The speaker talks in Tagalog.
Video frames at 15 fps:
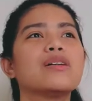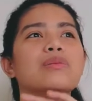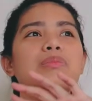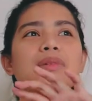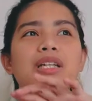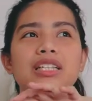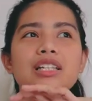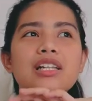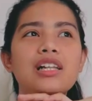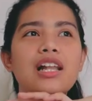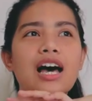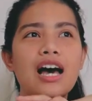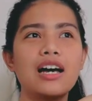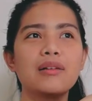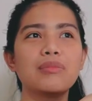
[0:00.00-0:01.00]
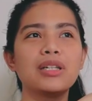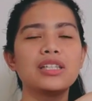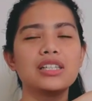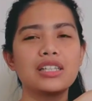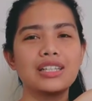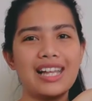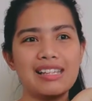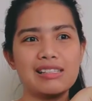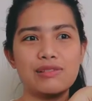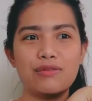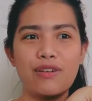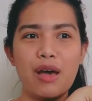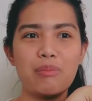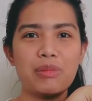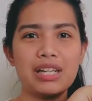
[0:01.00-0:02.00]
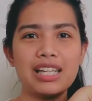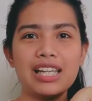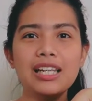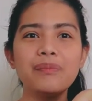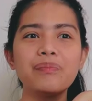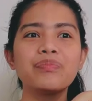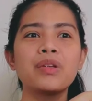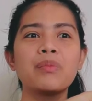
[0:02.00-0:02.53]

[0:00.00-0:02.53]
Middle lang, middle class family.